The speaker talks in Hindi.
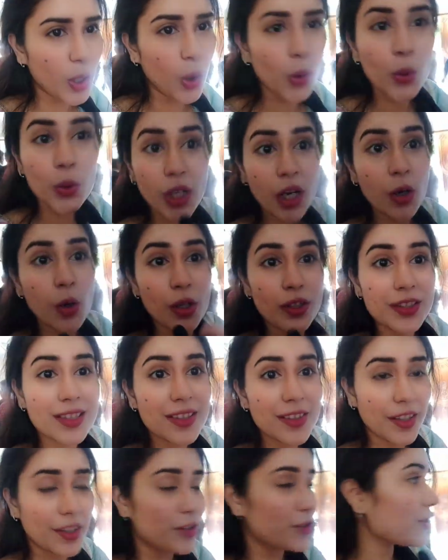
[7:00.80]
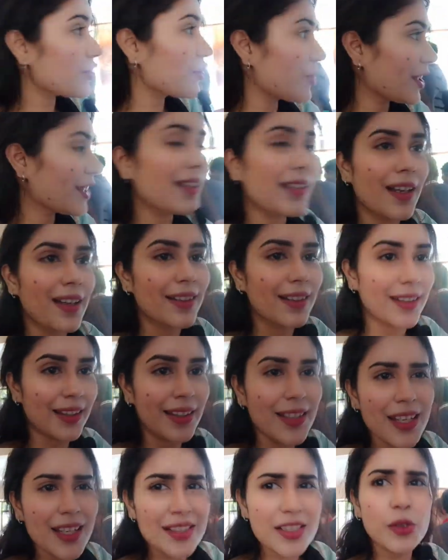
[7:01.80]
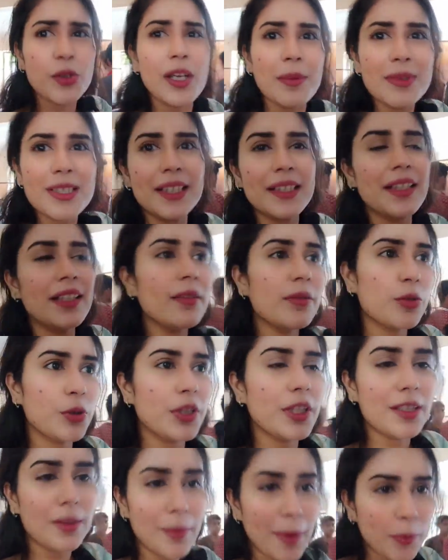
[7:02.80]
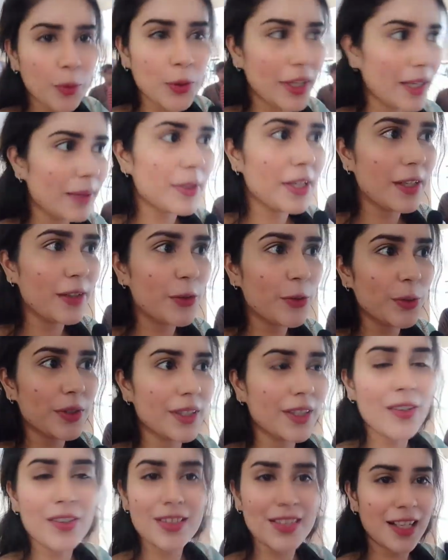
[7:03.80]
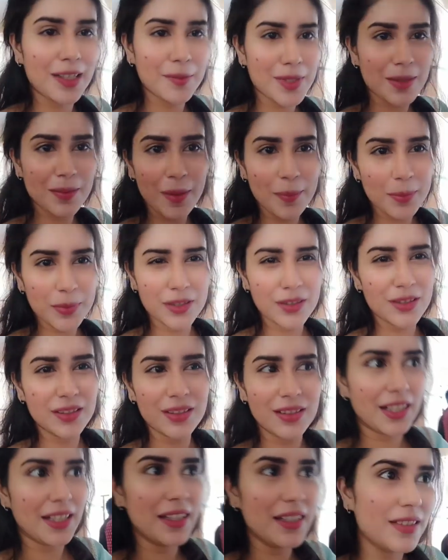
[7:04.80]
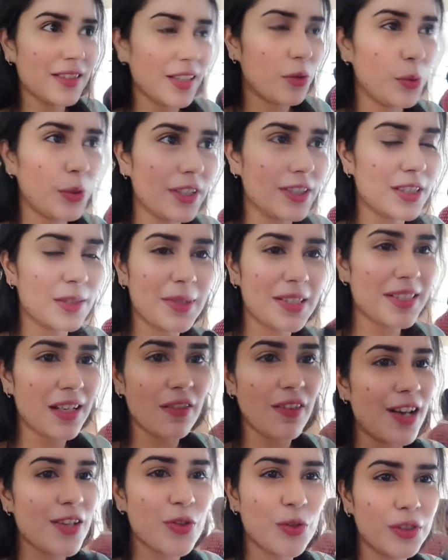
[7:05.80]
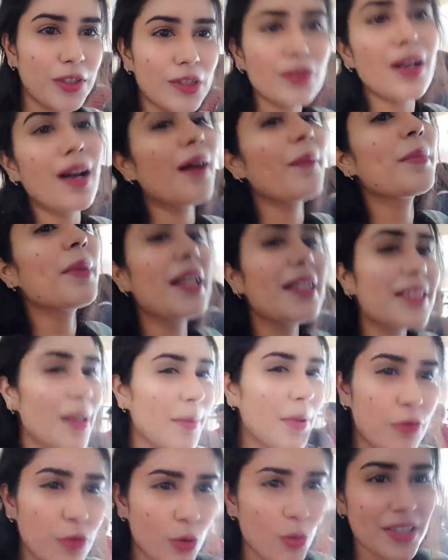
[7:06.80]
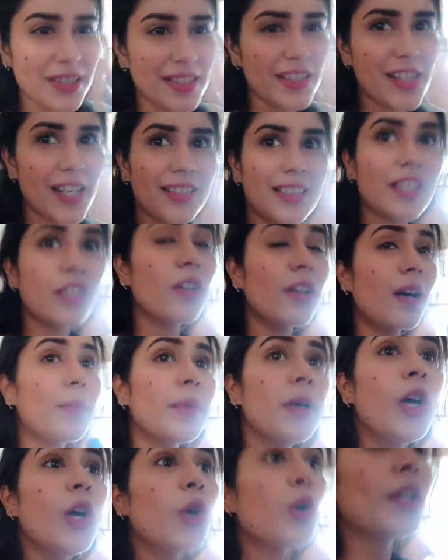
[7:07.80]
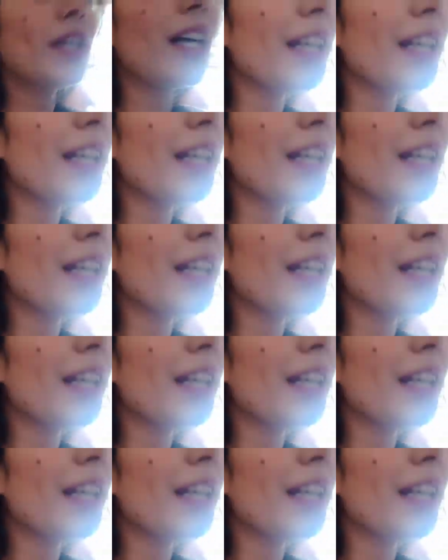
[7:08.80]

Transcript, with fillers: ना हो उनका कॉन्सेंट्रेशन शेक ना करें चलो ये भी सही है क्योंकि जब आप कोई गेम खेल रहे होते हैं और साथ में जब आप कहीं से कोई डिस्टर्बेंस की आवाज़ होती है तो आप कहीं से आपका फोकस चल जाता है और आप कोई